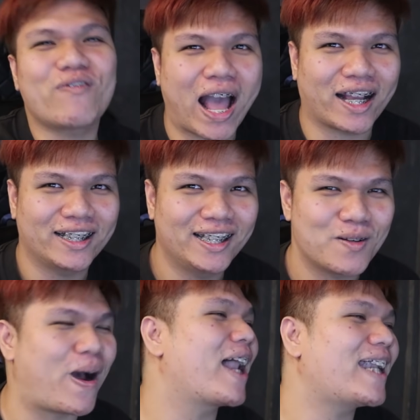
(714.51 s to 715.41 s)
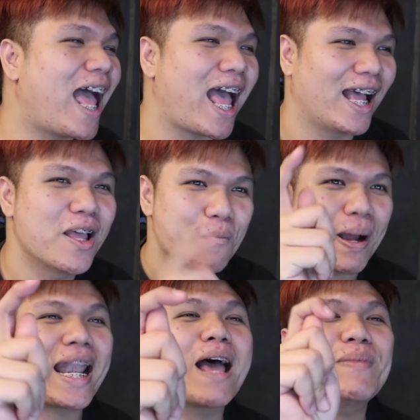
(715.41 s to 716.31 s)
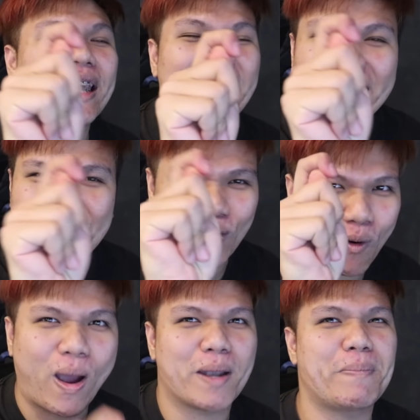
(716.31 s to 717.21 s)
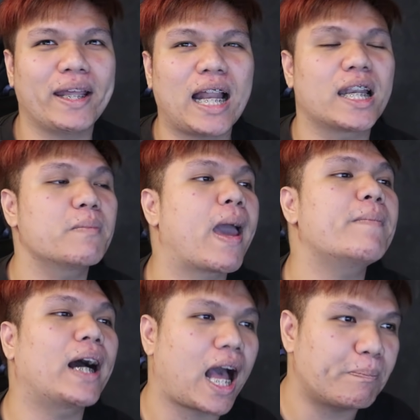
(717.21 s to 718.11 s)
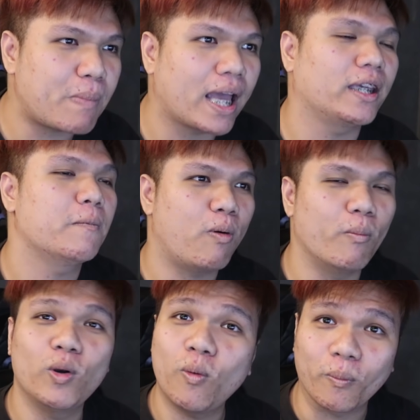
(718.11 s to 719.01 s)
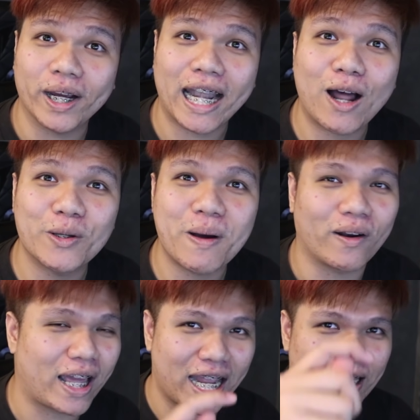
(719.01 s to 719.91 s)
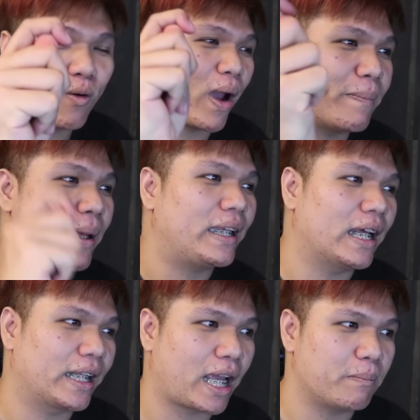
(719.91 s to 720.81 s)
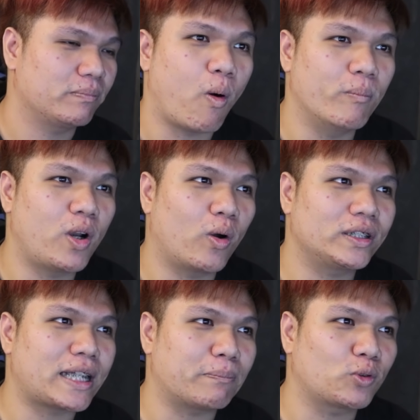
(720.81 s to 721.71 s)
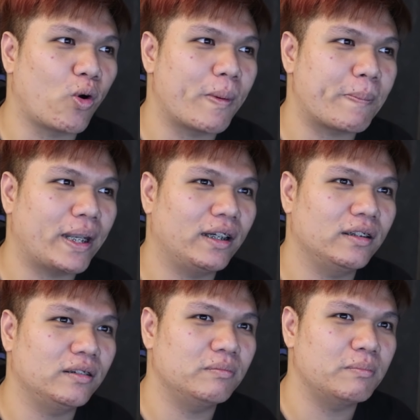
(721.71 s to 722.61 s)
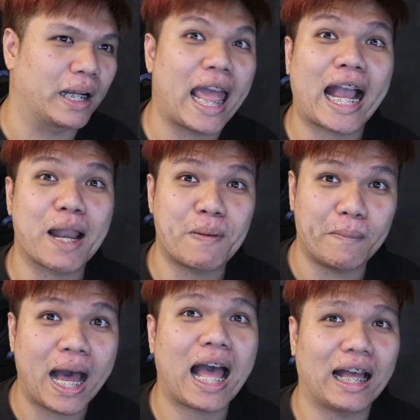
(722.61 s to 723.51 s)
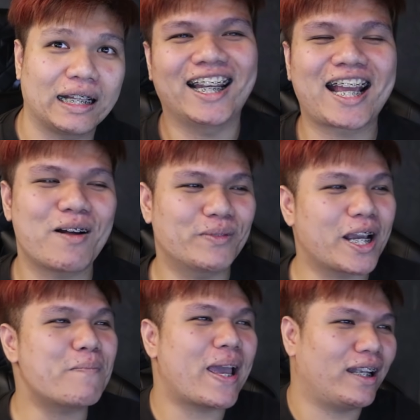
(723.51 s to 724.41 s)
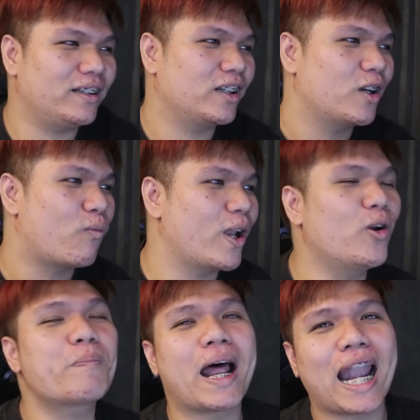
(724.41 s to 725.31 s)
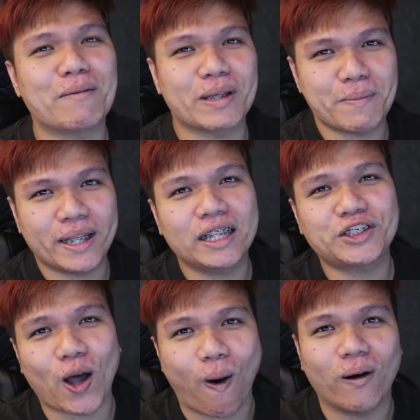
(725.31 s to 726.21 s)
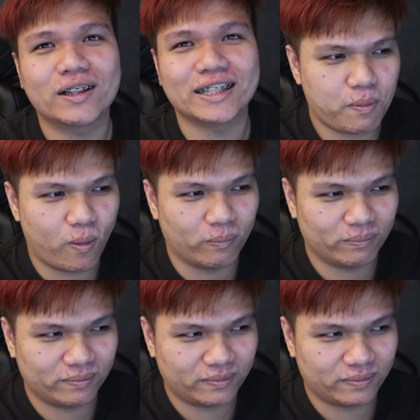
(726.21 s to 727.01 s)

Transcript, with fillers: ให้ฟังพาร์ทหน้ามีเรื่องเกี่ยวกับแหวนเพชรอันนี้แม่บังคับไปผมไม่รู้ผมเคยเล่าหรือเปล่านะไอ้เรื่องนเพชรเนี่ยนะครับผมโดนจับตัวไปเป็นเหมือนแรงงานพม่านะครับนี่ก็เป็นวัยรุ่นพันลำ EP ที่ 2ที่ผม